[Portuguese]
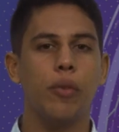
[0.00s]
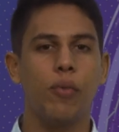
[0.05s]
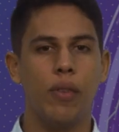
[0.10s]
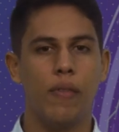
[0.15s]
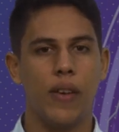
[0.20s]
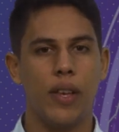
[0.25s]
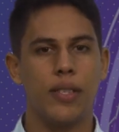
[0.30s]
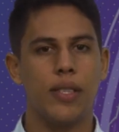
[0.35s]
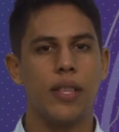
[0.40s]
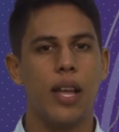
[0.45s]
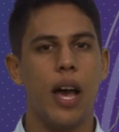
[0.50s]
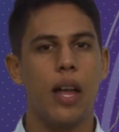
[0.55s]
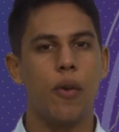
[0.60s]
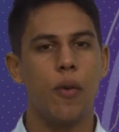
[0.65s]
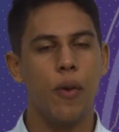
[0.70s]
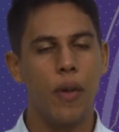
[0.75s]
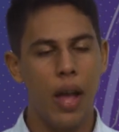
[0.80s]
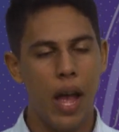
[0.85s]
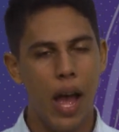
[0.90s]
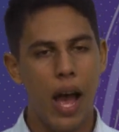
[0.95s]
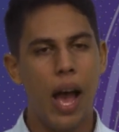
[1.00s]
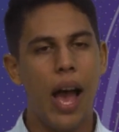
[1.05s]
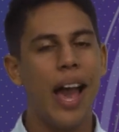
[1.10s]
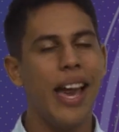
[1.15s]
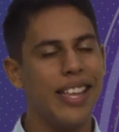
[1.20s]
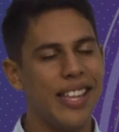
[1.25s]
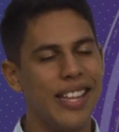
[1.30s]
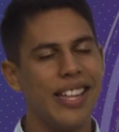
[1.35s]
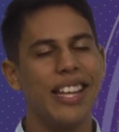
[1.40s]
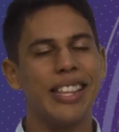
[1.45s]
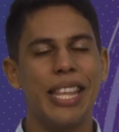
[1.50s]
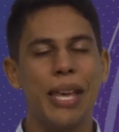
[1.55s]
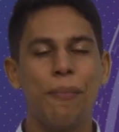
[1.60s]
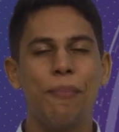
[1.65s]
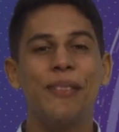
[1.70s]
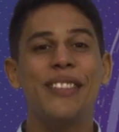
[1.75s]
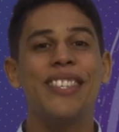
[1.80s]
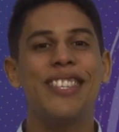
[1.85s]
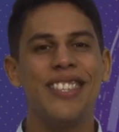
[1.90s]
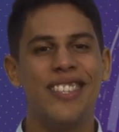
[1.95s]
universitário, ainda dá
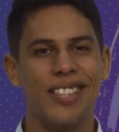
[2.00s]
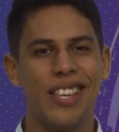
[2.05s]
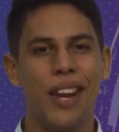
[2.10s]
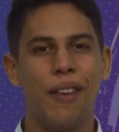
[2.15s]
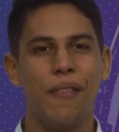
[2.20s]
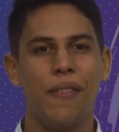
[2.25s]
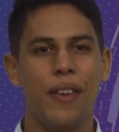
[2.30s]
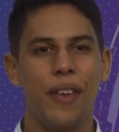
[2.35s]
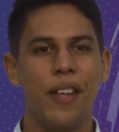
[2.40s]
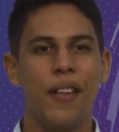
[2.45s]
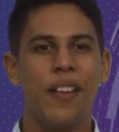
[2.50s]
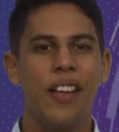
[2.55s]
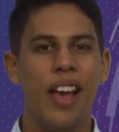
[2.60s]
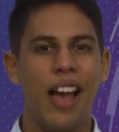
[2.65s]
tempo de se inscrever.